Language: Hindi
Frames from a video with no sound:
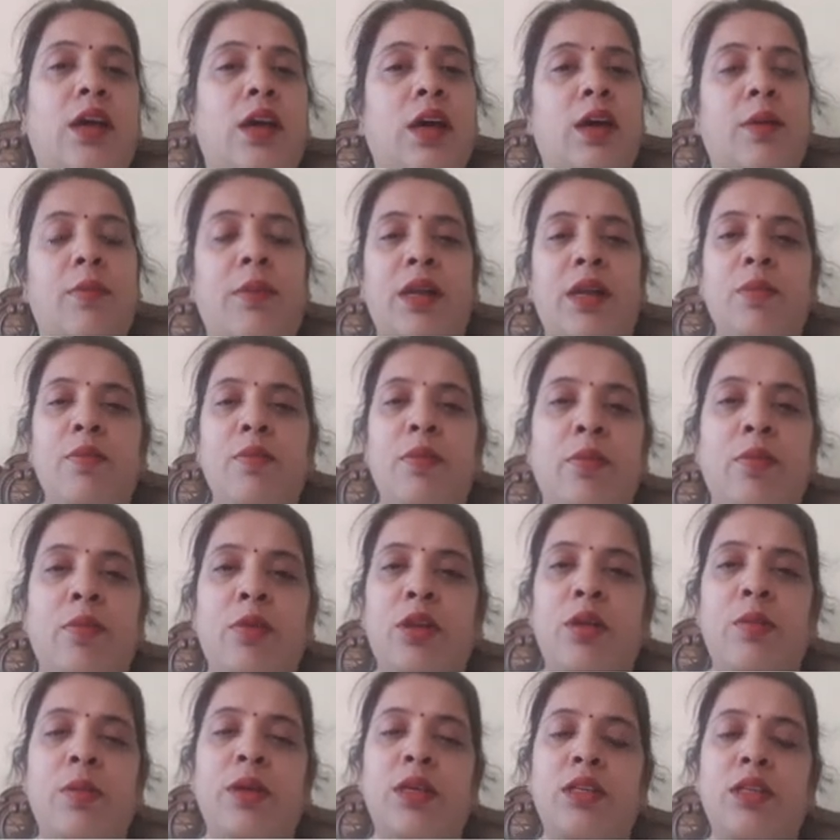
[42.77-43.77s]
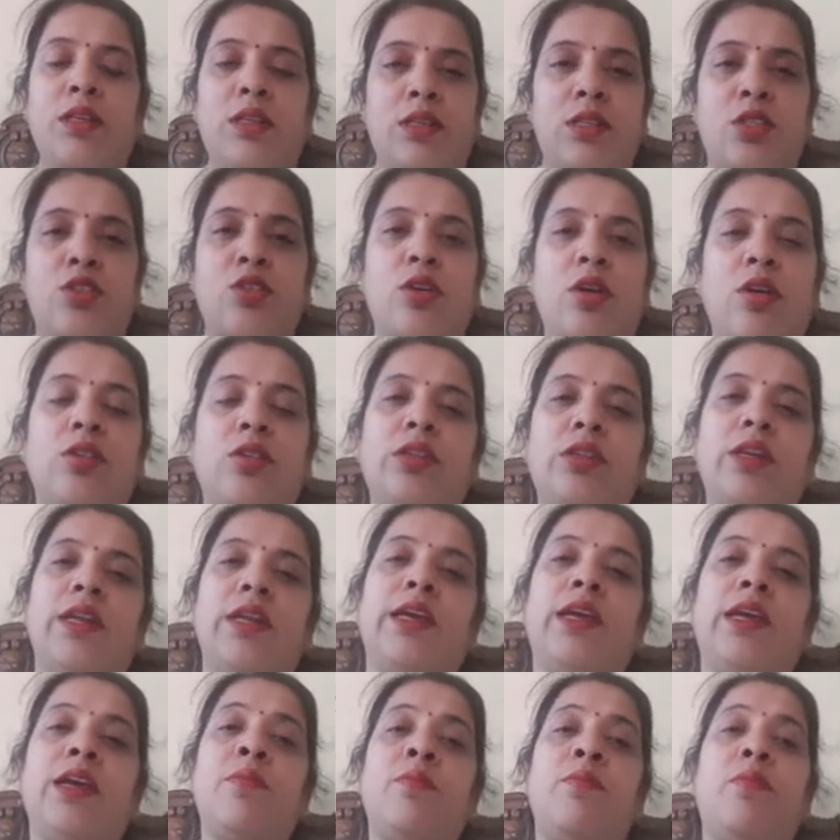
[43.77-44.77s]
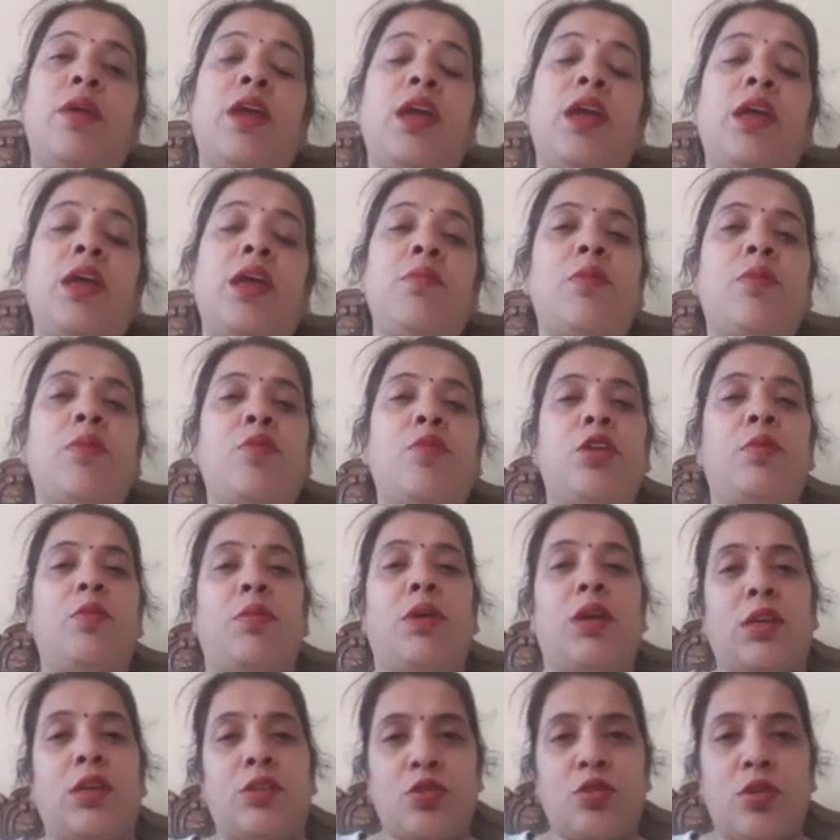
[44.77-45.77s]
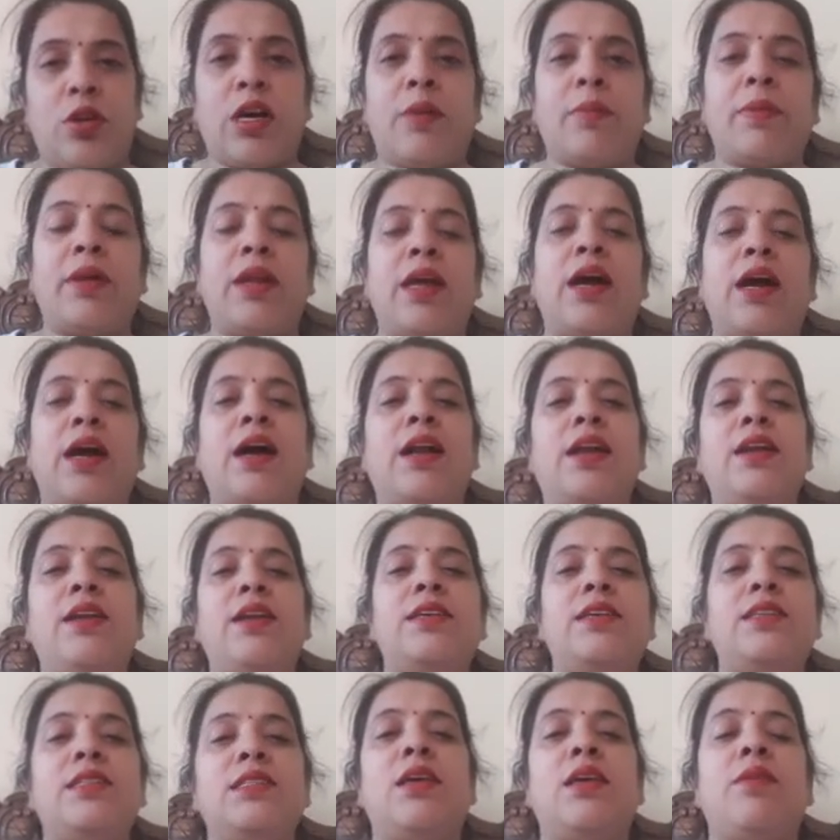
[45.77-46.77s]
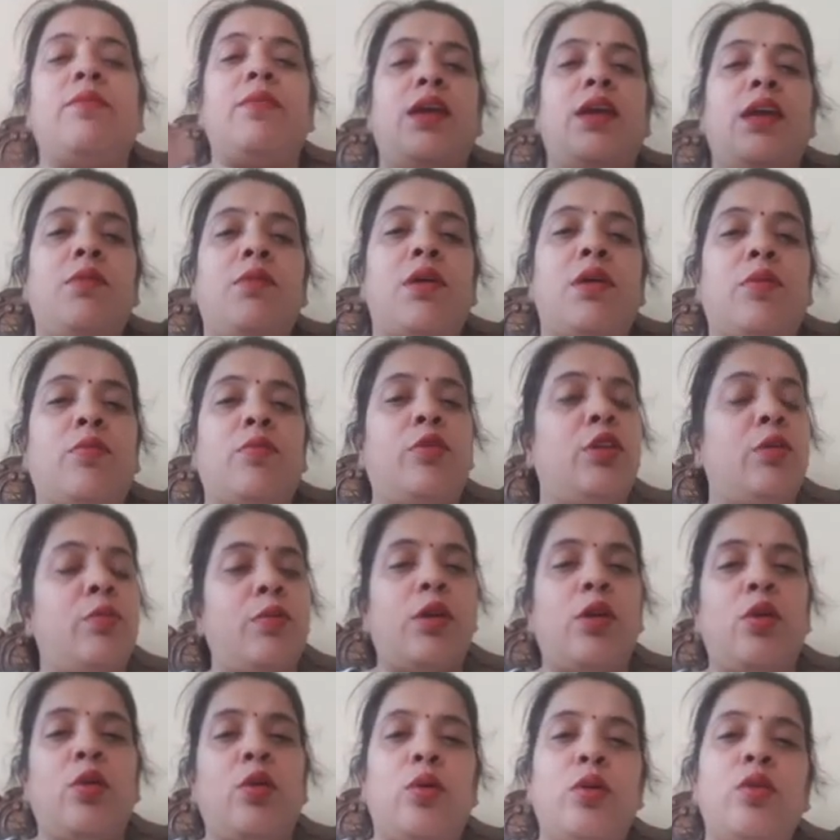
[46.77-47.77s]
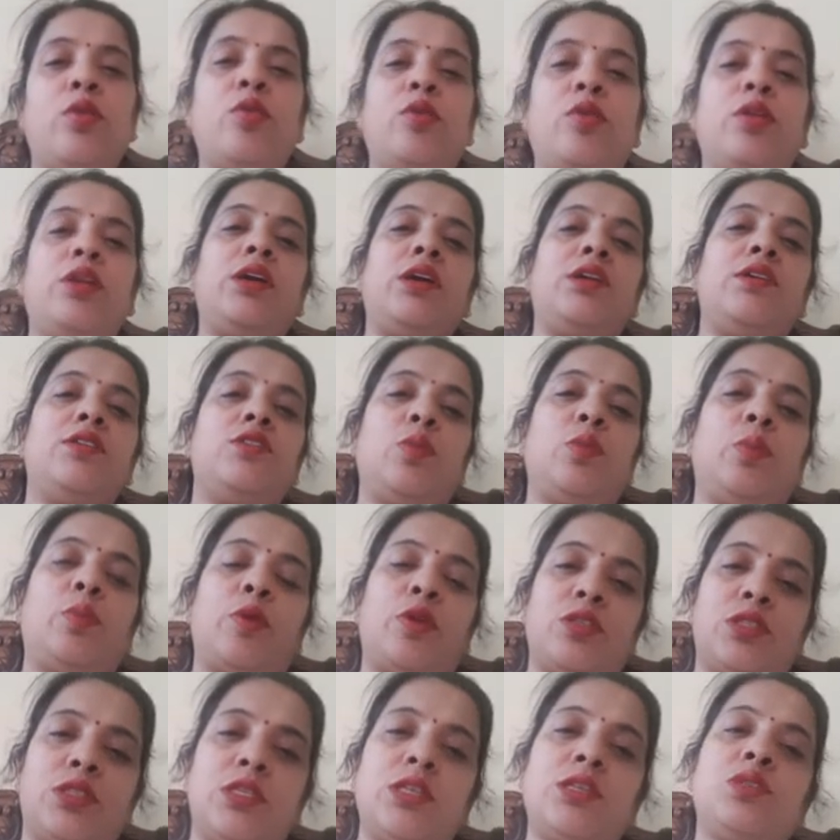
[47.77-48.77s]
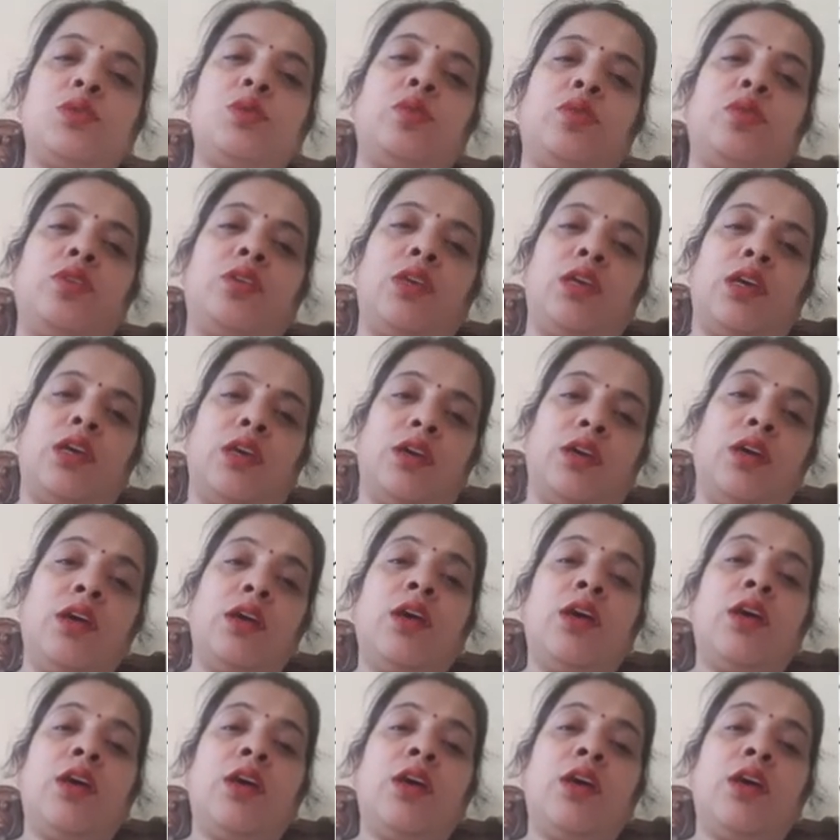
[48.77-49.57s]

हमारी मेमोरी में इंस्टॉल होता है लेकिन मेन मेमोरी में जो हमारे हार्ड डिस्क से मेन मेमोरी में लोड होने की जो प्रोसेस होती है